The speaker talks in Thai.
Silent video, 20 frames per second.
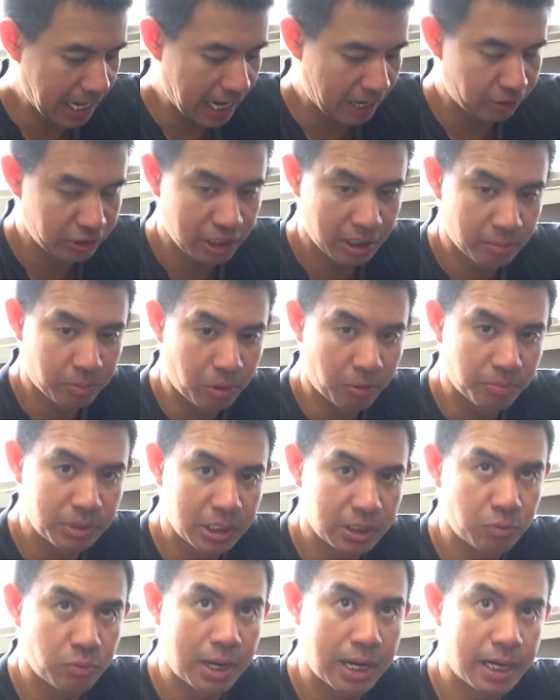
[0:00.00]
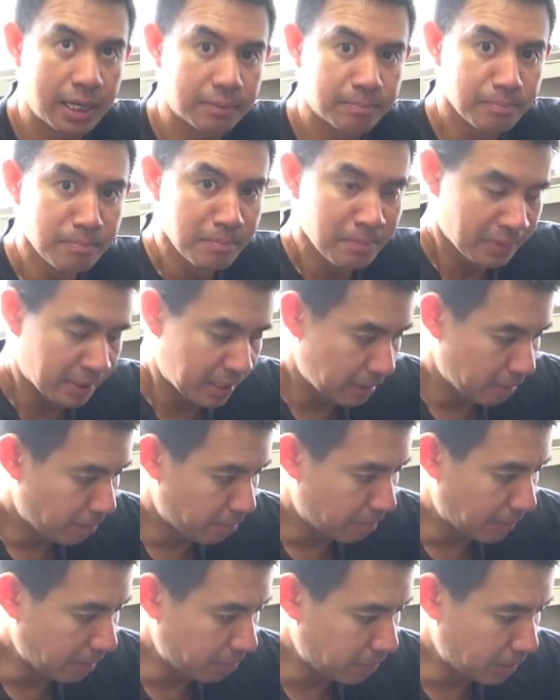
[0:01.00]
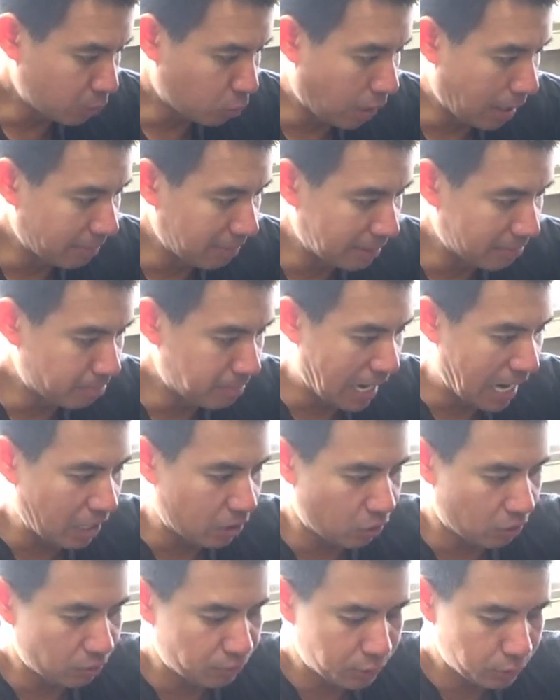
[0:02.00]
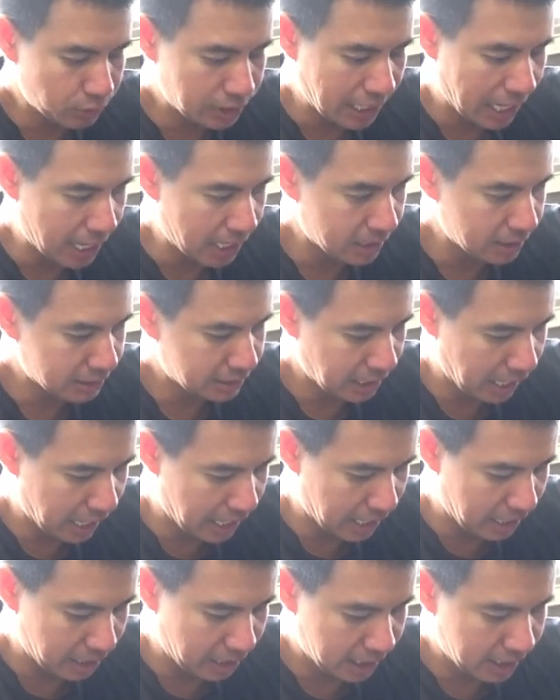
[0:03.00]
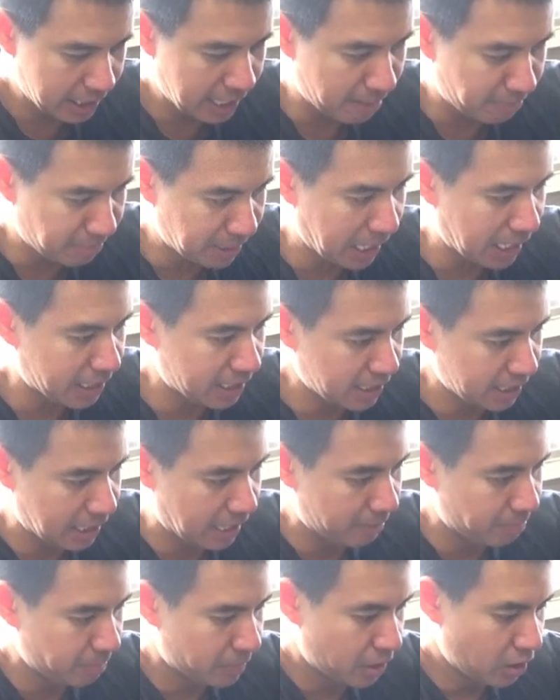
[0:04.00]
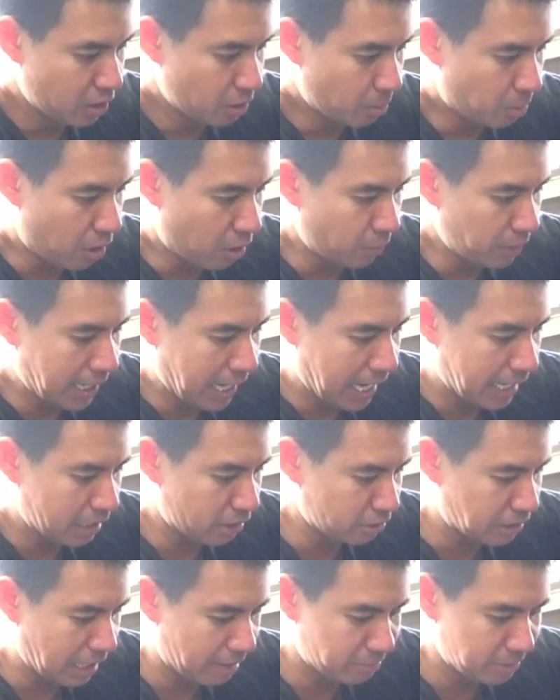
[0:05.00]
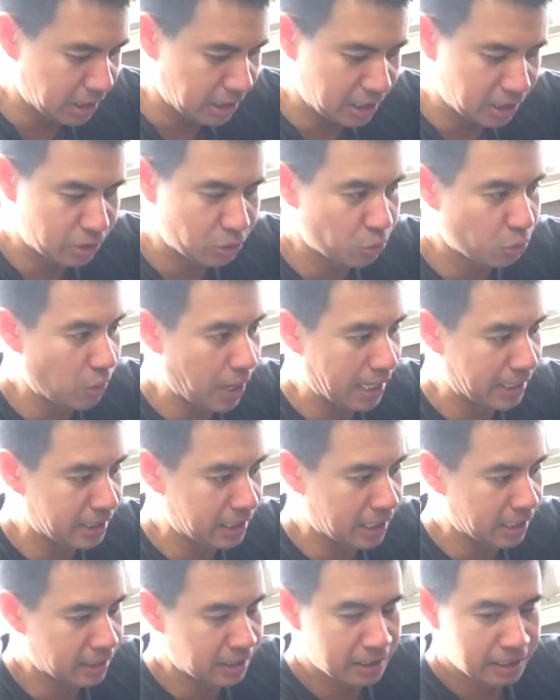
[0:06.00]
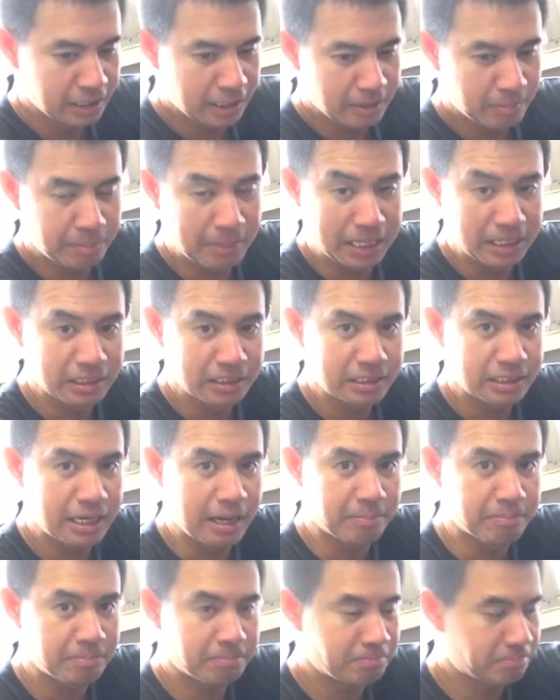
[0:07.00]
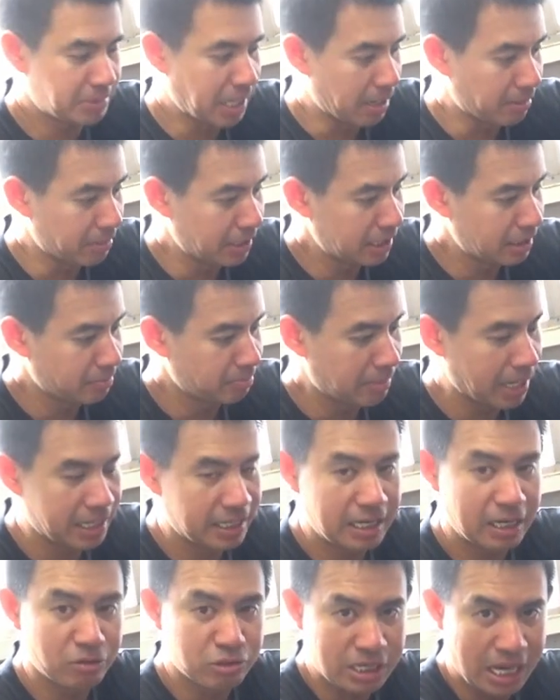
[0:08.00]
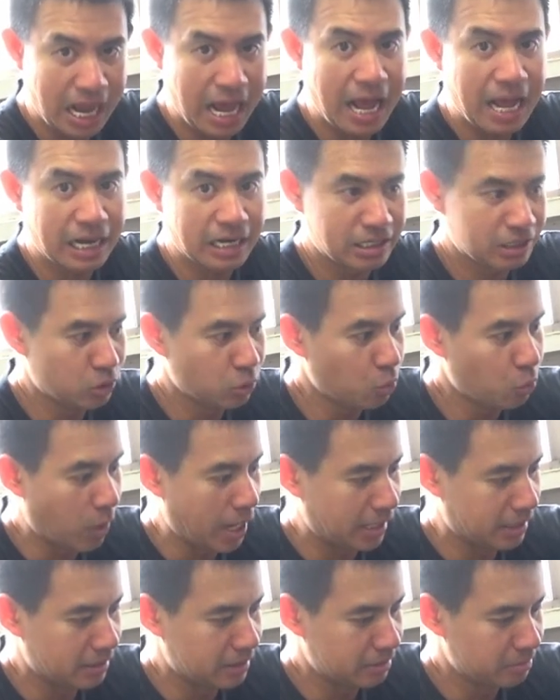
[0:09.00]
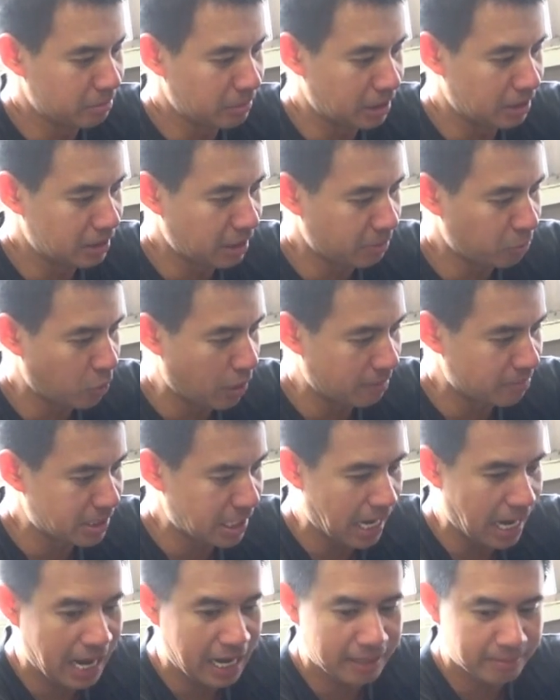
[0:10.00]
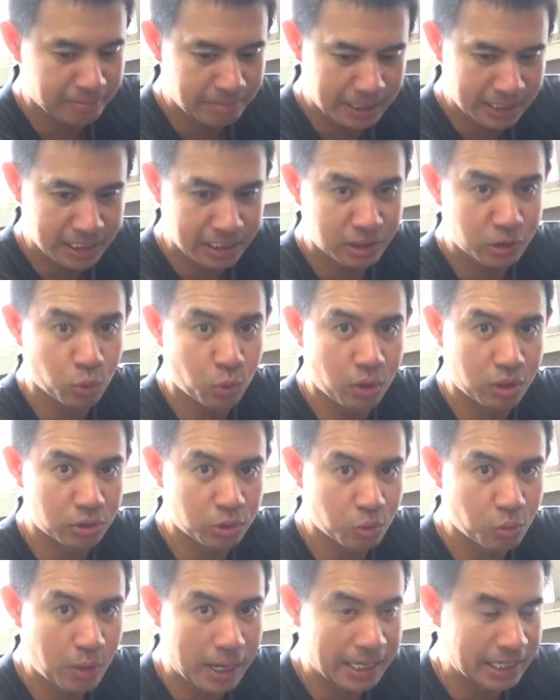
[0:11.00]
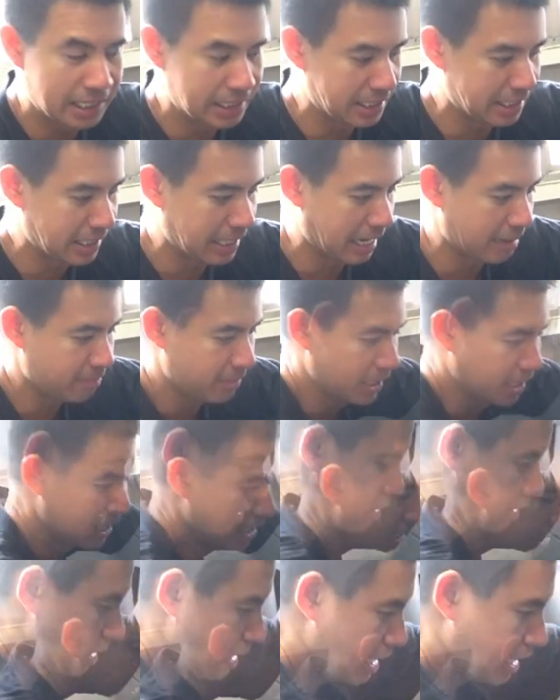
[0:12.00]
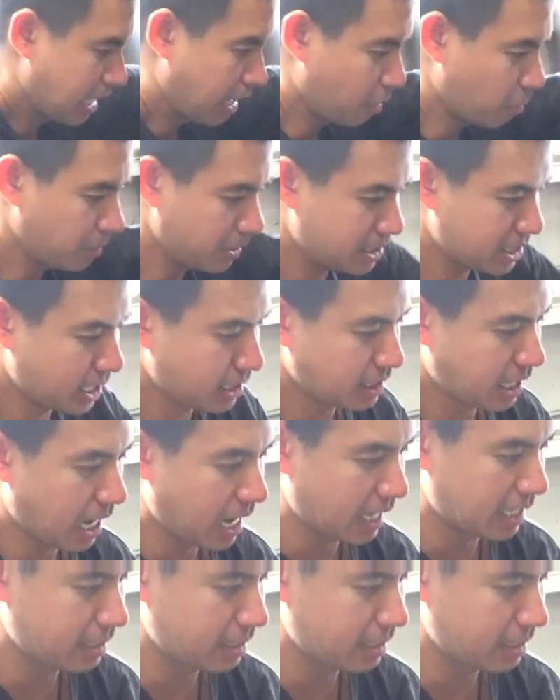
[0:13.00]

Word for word: แล้วเนี่ยผมคิดว่ามันเป็นความลำบากของฟูดทัคแต่กลับกันนะครับ พอเวลาเราทำอย่างเงี้ยทุกวันเนี่ยมันกับทำให้น้ำมันเราสะอาดทุกวัน เหมือนทำความสะอาดไปในตัวทุกวันเลยนะครับ เราไม่ใช่ถ่าย